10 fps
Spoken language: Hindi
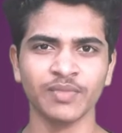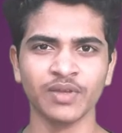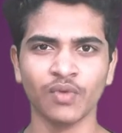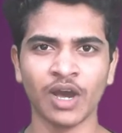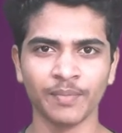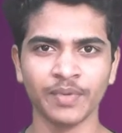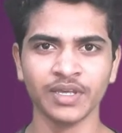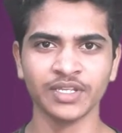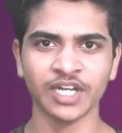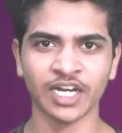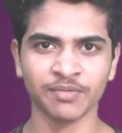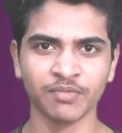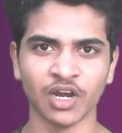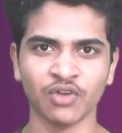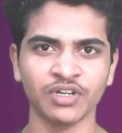में वहाँ पे स्टार्टअप
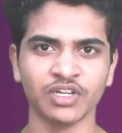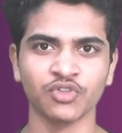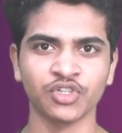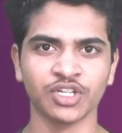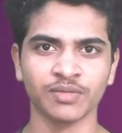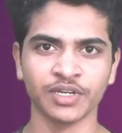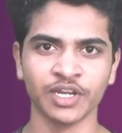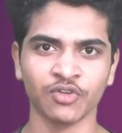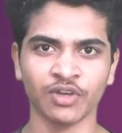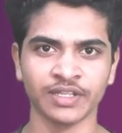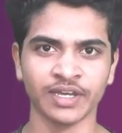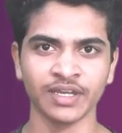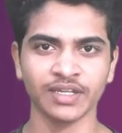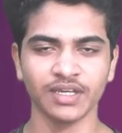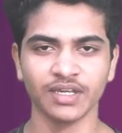क्राउडेड इकोसिस्टम क्रिएट हो जाता
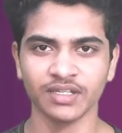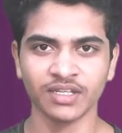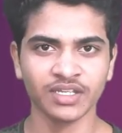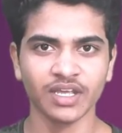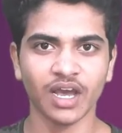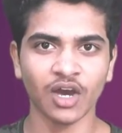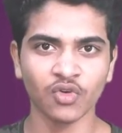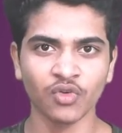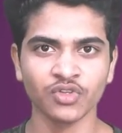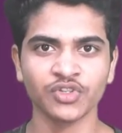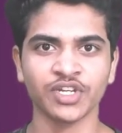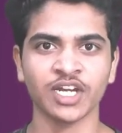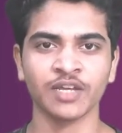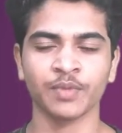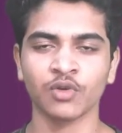है जिससे हर कोई जो
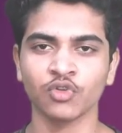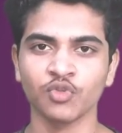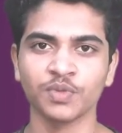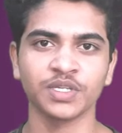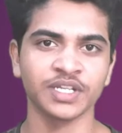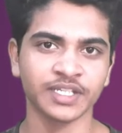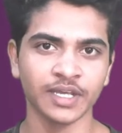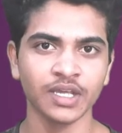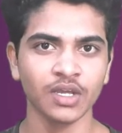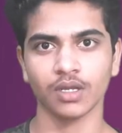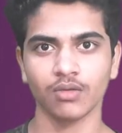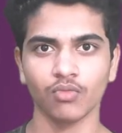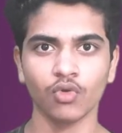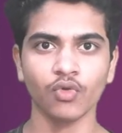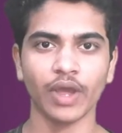स्टार्टअप है हर कोई जो बिजनेस है
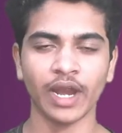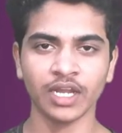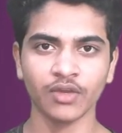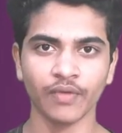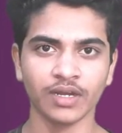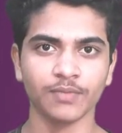वो लोग एडिक्वेट